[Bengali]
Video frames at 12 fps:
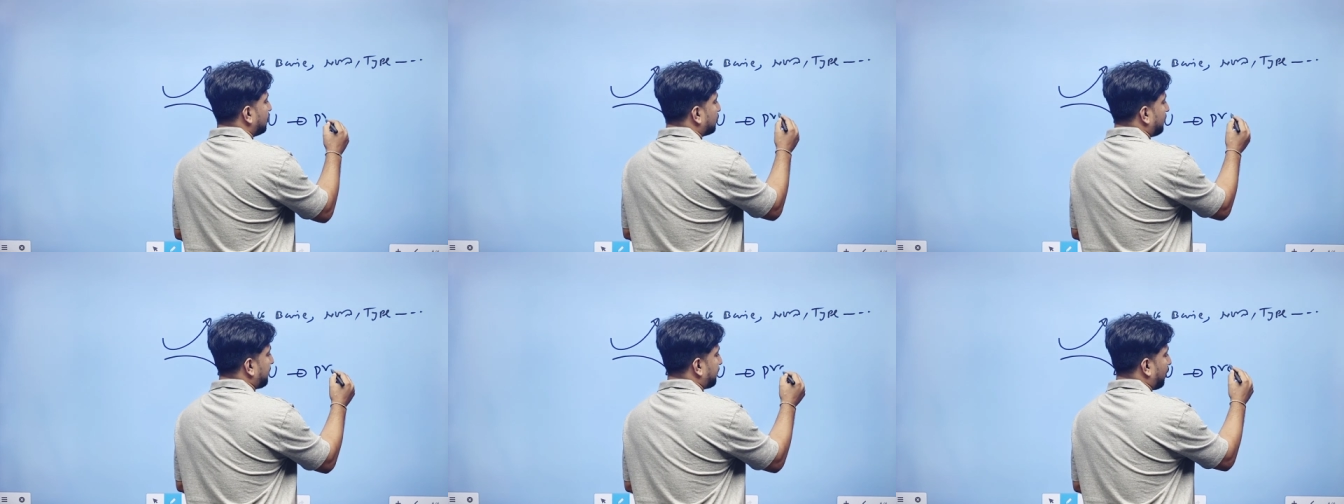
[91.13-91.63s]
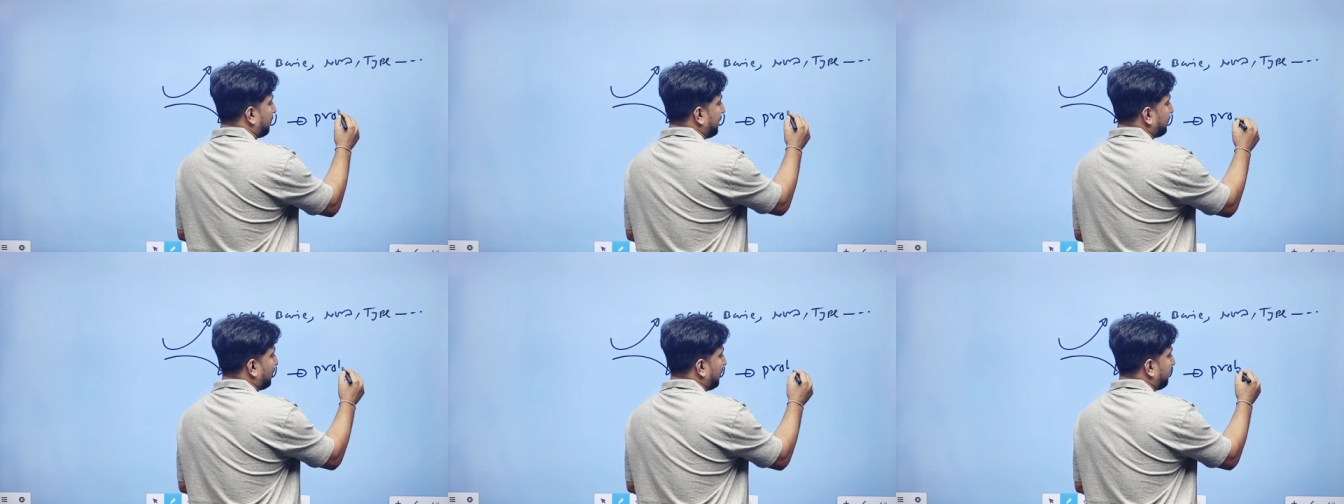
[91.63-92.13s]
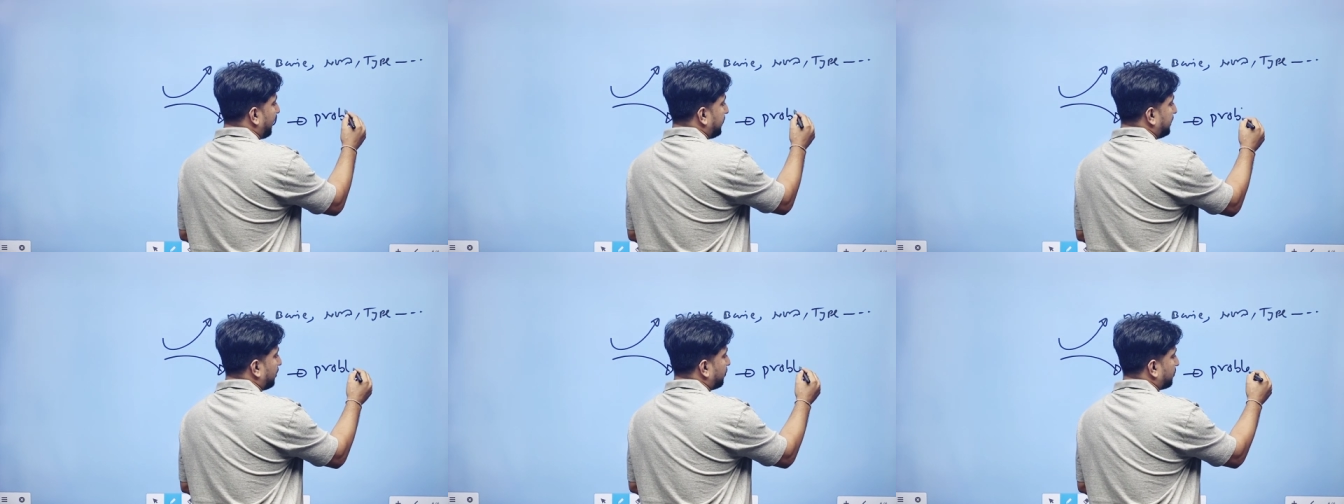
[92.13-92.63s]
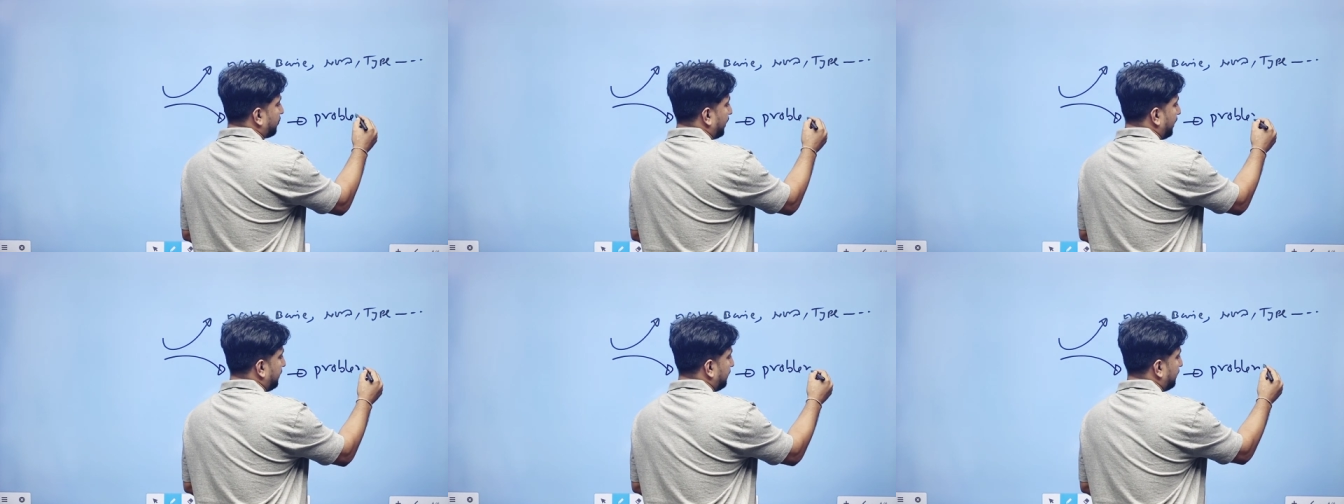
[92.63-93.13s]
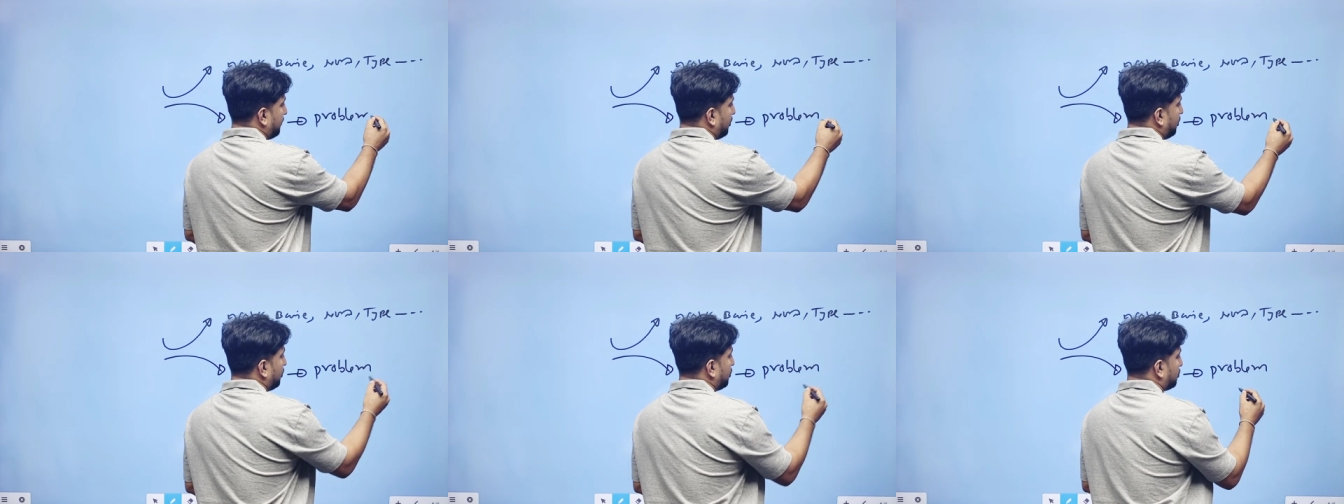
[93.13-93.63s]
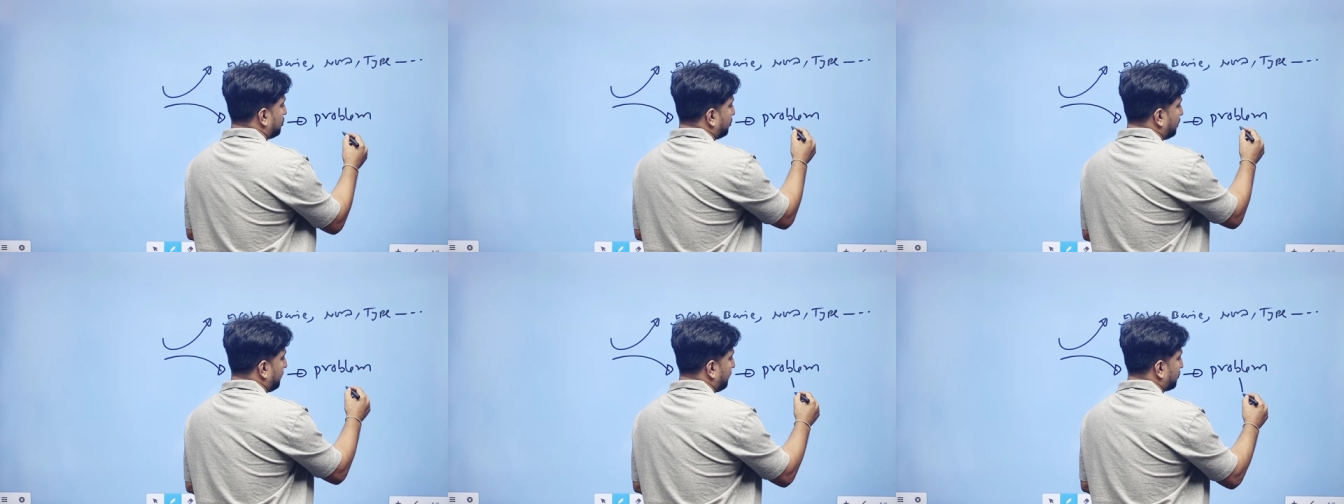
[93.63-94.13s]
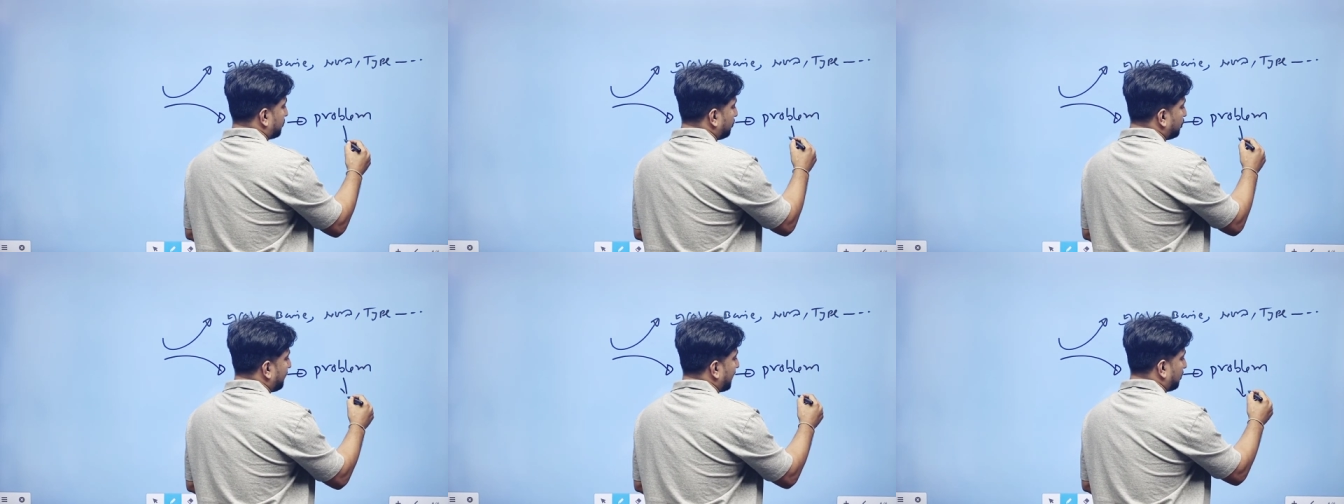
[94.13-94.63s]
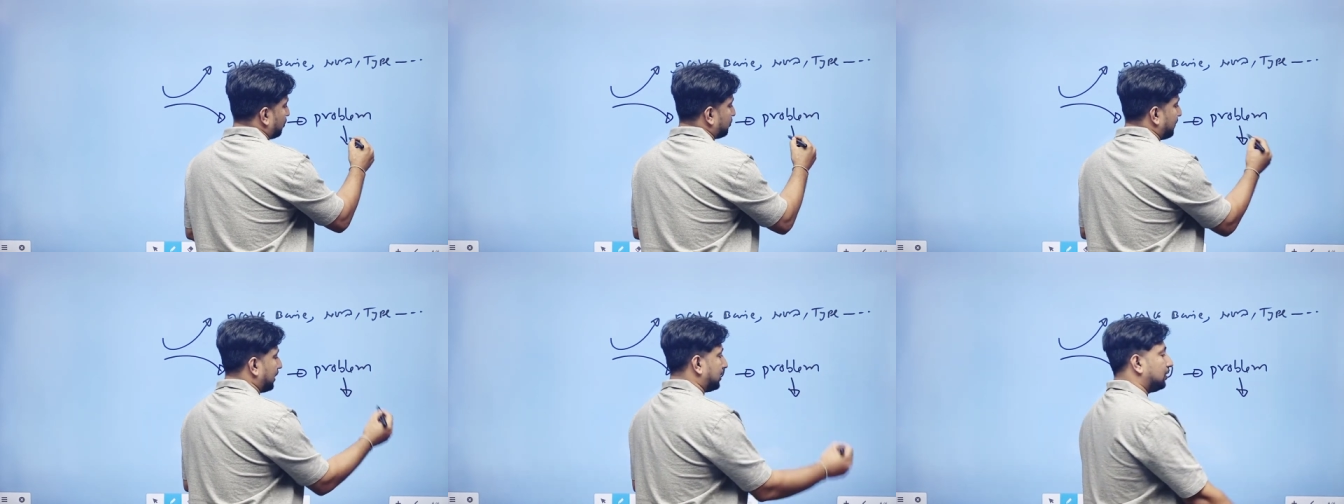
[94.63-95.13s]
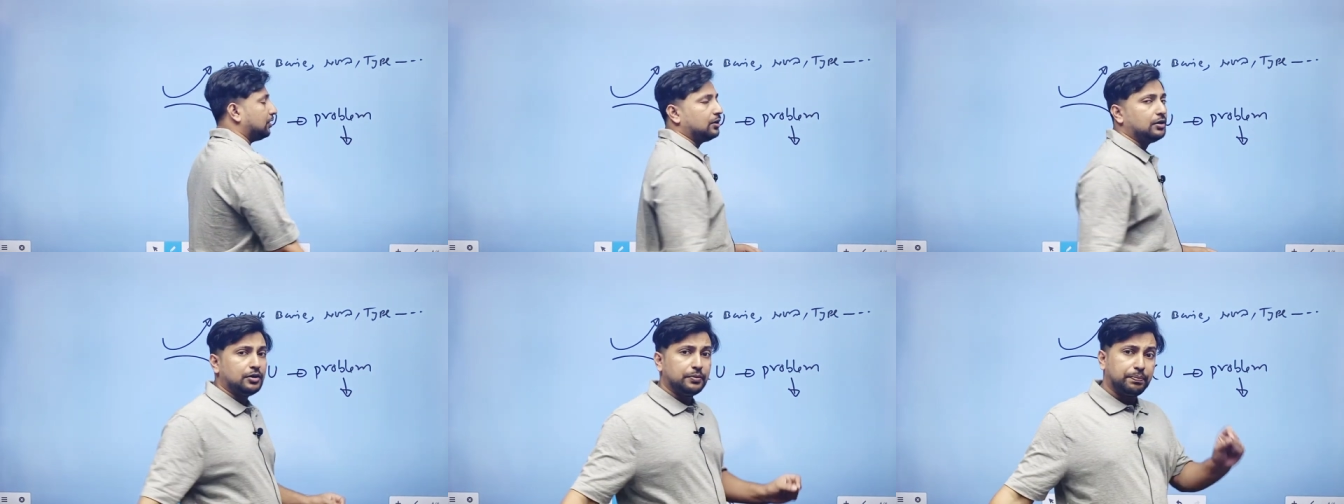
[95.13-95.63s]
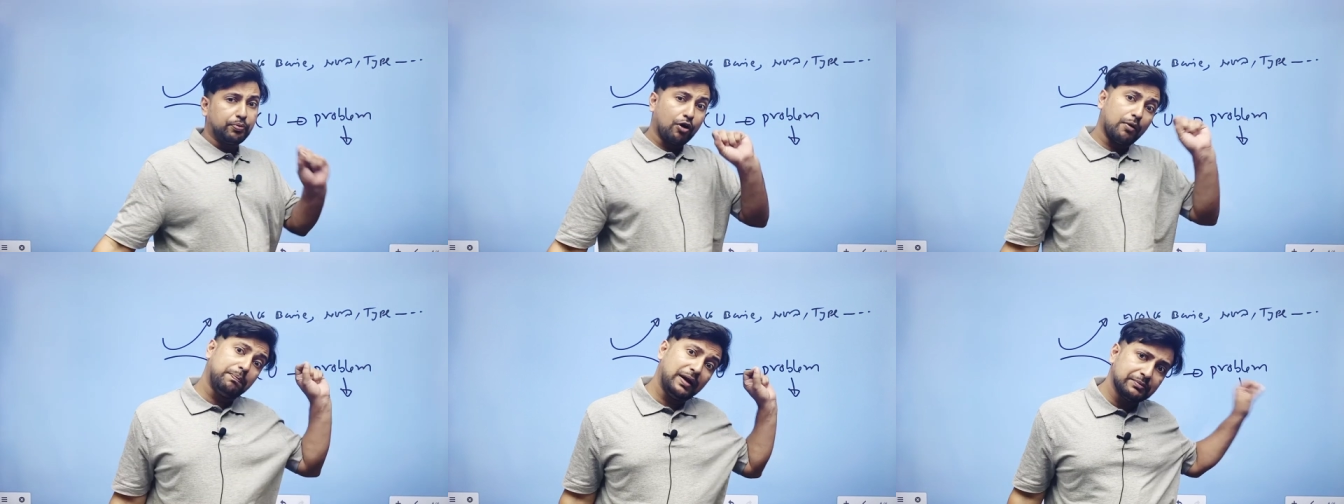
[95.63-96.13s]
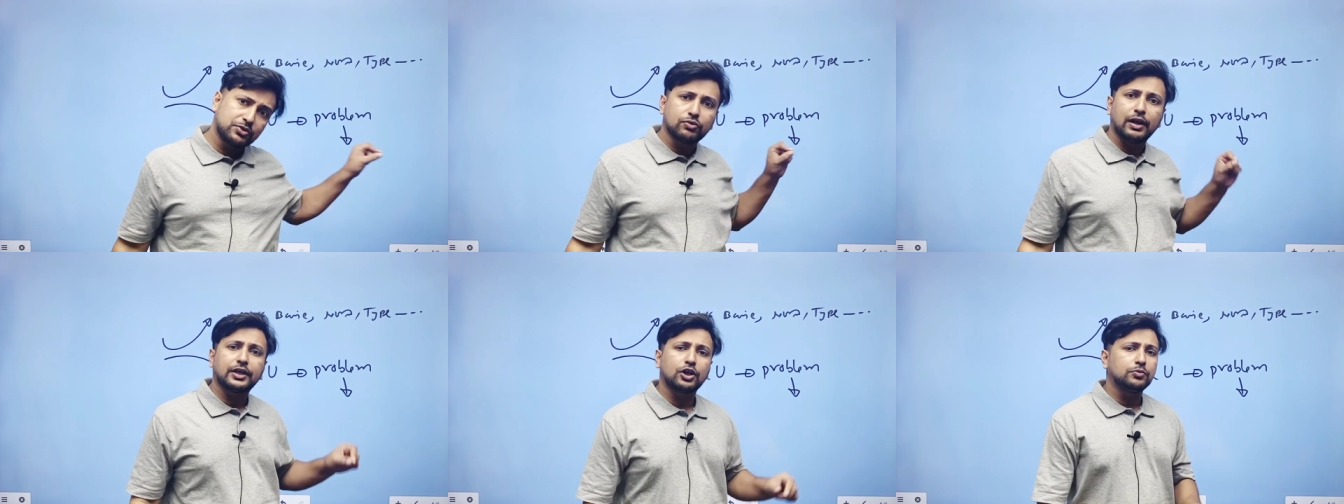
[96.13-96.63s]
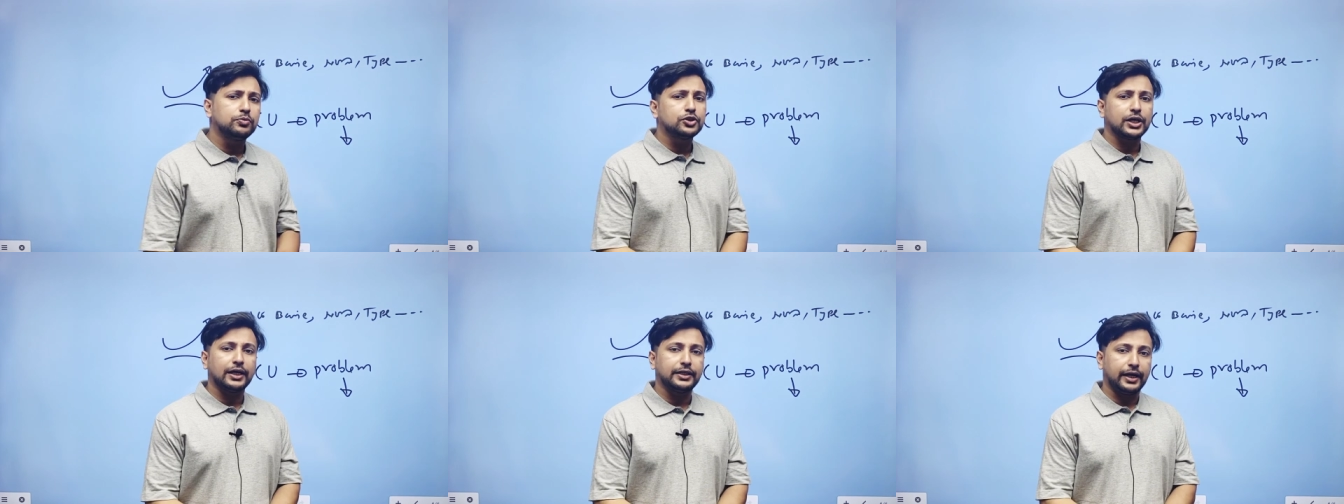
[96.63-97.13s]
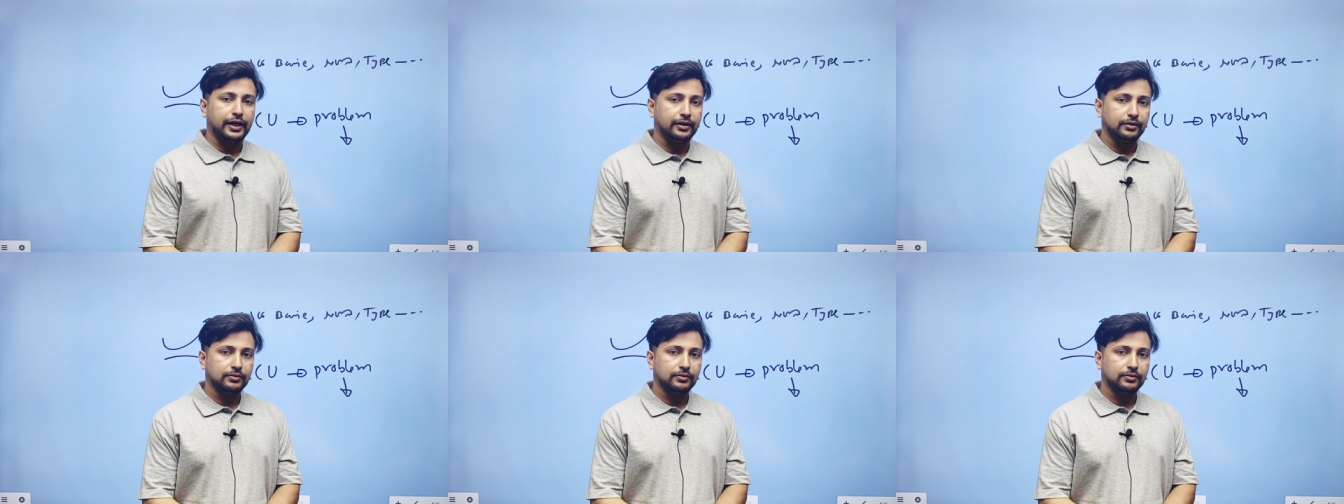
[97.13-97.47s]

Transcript: তোমার প্রবলেমগুলো ফাইন্ড আউট করে যদি শুধুমাত্র তোমার প্রবলেমসগুলো কেউ গুছাই দেয়